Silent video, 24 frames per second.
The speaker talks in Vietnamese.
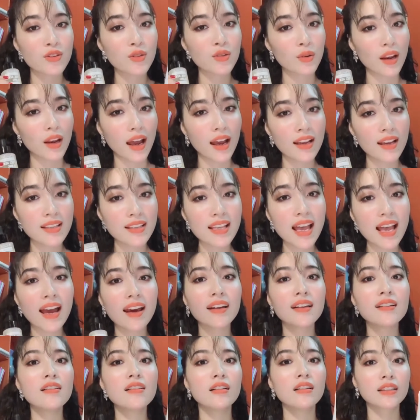rồi là ra
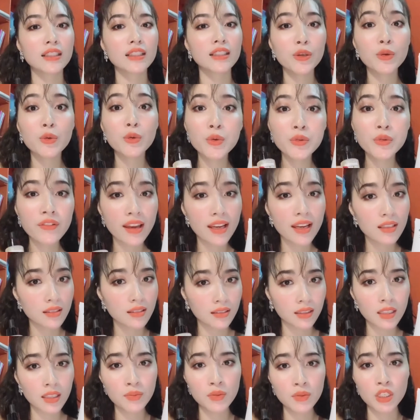đường tia u vê
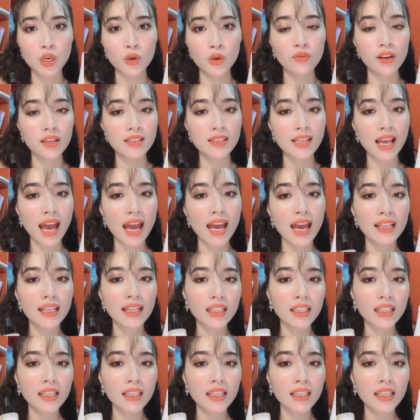trực tiếp chiếu vào da